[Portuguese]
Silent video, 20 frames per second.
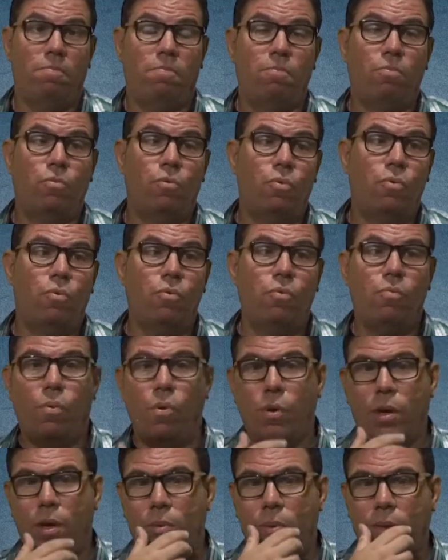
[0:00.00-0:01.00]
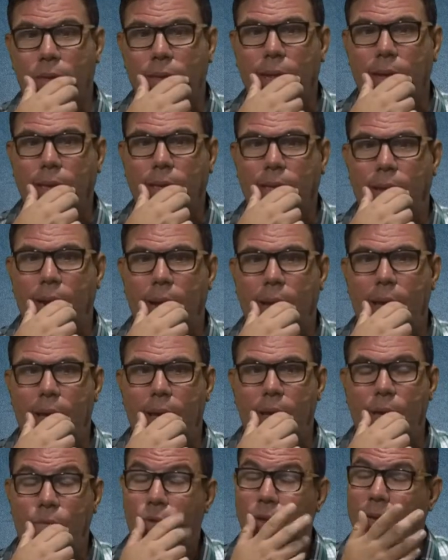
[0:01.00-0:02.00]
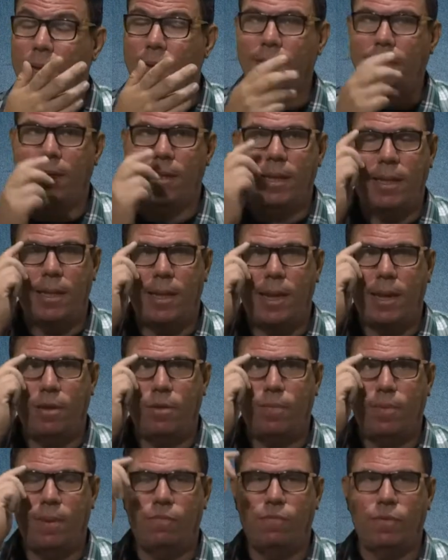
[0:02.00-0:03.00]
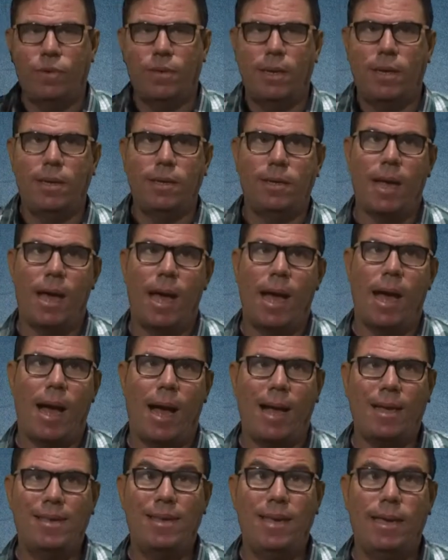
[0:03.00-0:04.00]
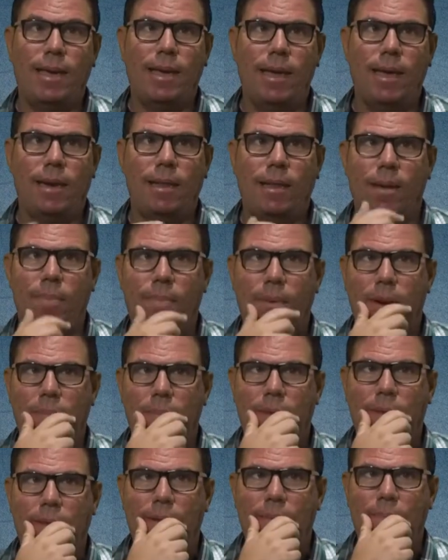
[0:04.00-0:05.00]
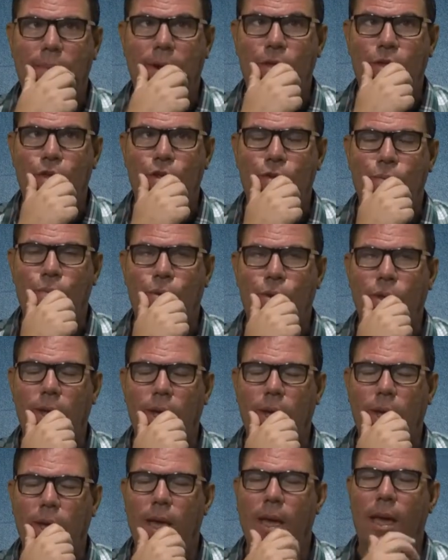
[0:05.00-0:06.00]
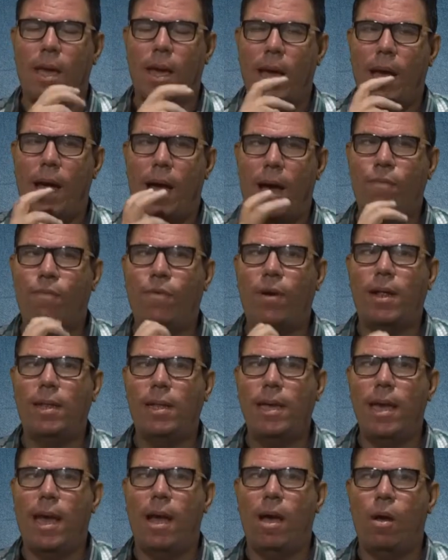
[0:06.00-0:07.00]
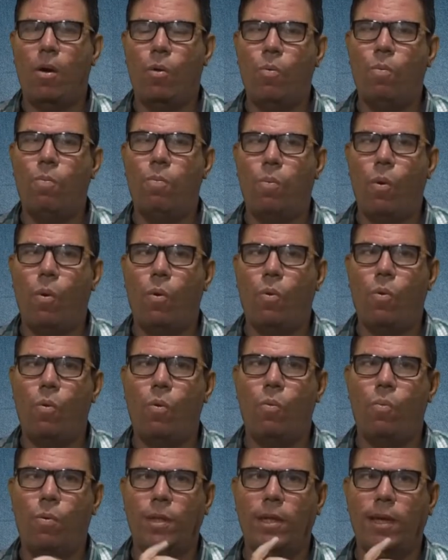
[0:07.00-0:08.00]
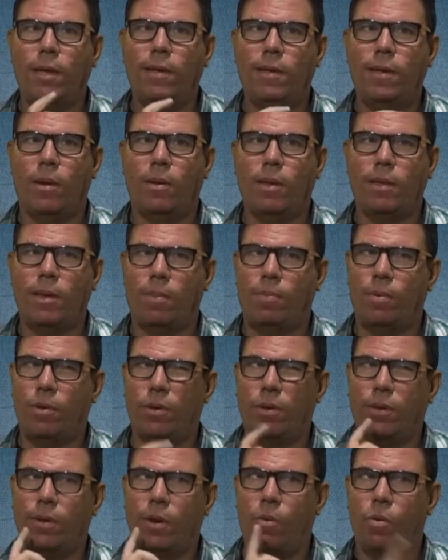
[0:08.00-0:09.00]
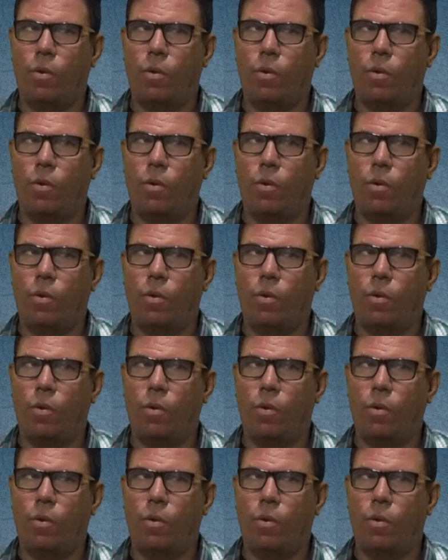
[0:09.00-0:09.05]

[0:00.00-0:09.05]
um pouquinho antes da estreia e vou trazer detalhes para vocês a seguir da premissa para a gente poder avaliar um pouco o potencial dessa produção,